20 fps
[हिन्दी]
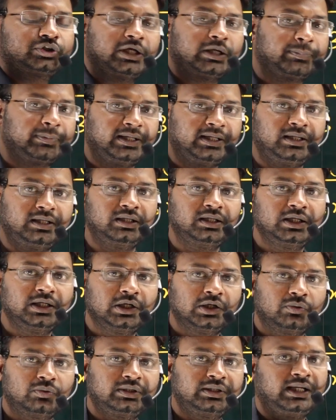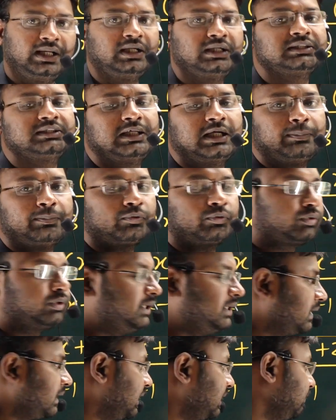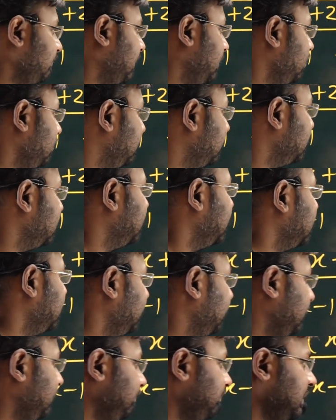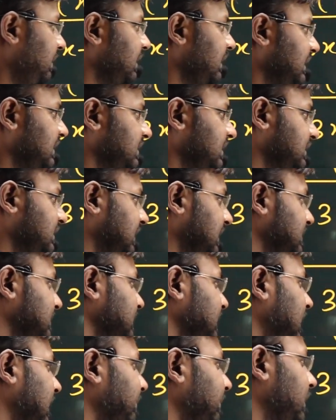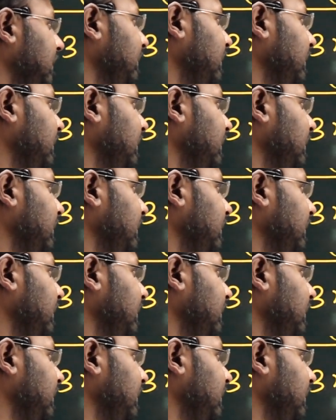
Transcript: कर पाएंगे डायरेक्ट से आपको कोई एक आध वैल्यू मिल जाए बट ऐसा चांस अब नहीं